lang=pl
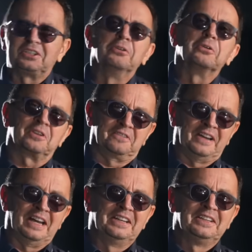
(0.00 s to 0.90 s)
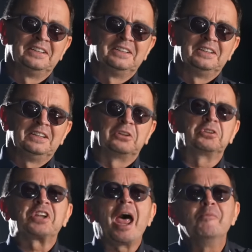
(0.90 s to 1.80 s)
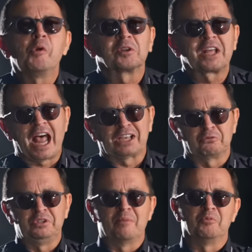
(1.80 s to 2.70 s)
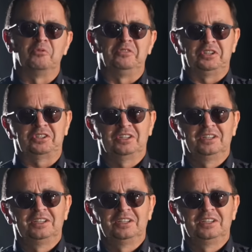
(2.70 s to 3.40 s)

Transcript: Kurwa, to czemu od razu nie mówisz?